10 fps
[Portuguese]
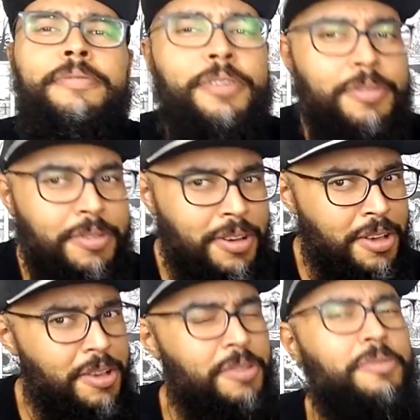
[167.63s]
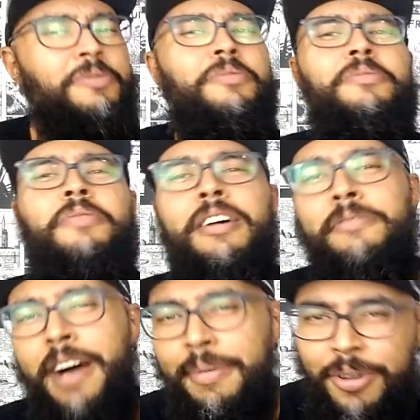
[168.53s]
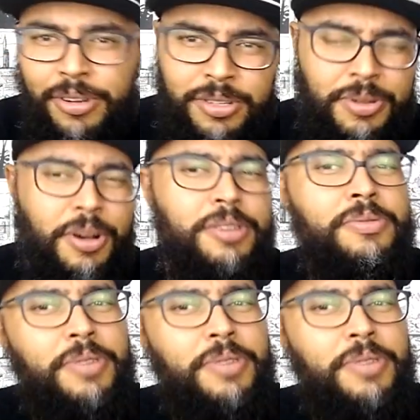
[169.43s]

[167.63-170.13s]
Ficou uma vibe gostosa,